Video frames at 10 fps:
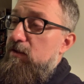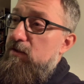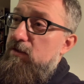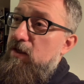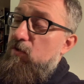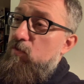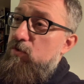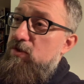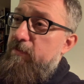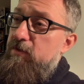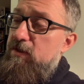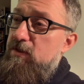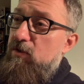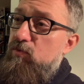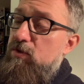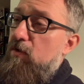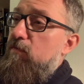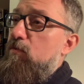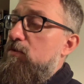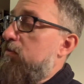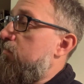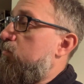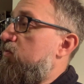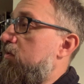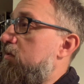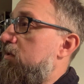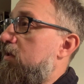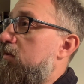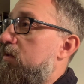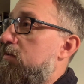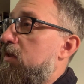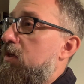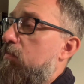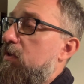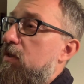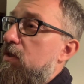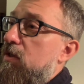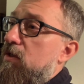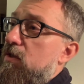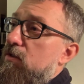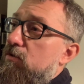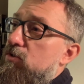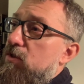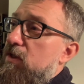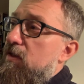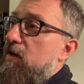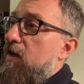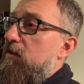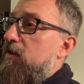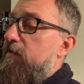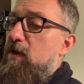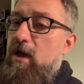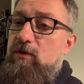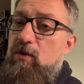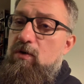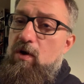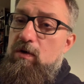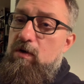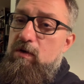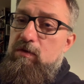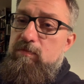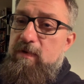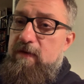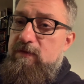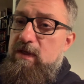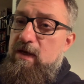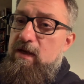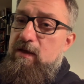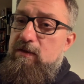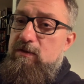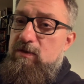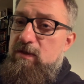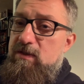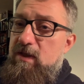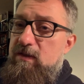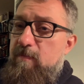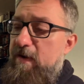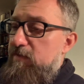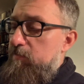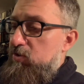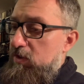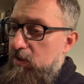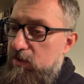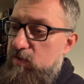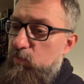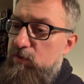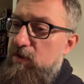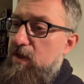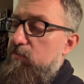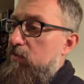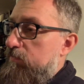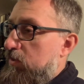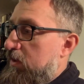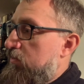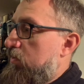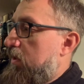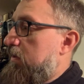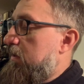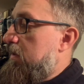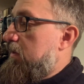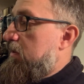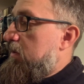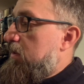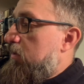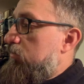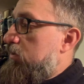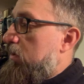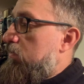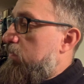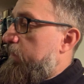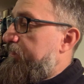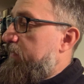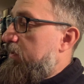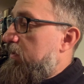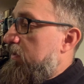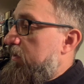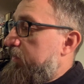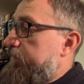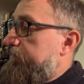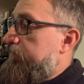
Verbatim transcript: y, taką, można powiedzieć, statusową, znowu mówiąc jego językiem, no czyli generalnie w grę kto kogo, prawda, co jest tak naprawdę przykre i smutne, bo pokazuje jakąś taką, e,